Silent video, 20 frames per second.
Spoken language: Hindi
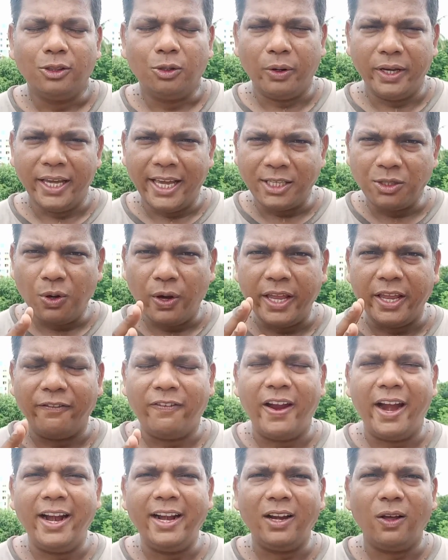तो ये जो
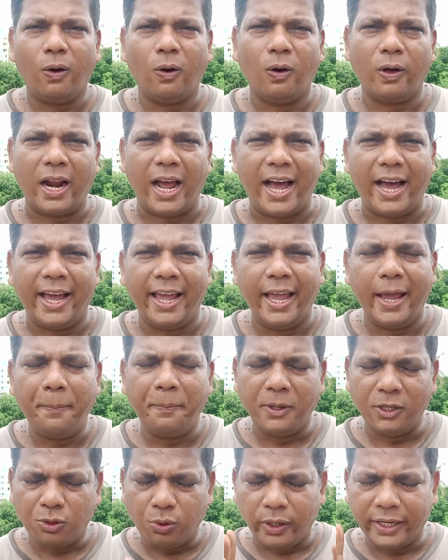इवेंट हो रहा है
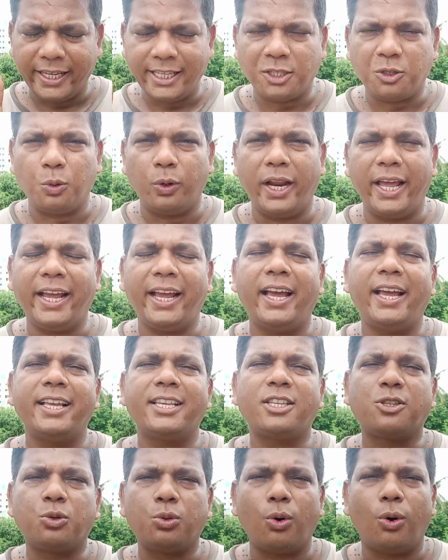विश्व के चुने गए
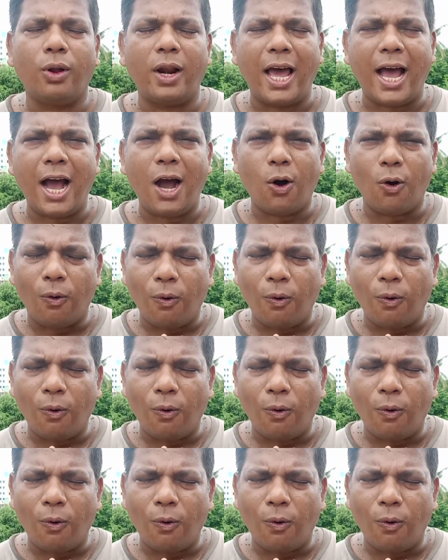16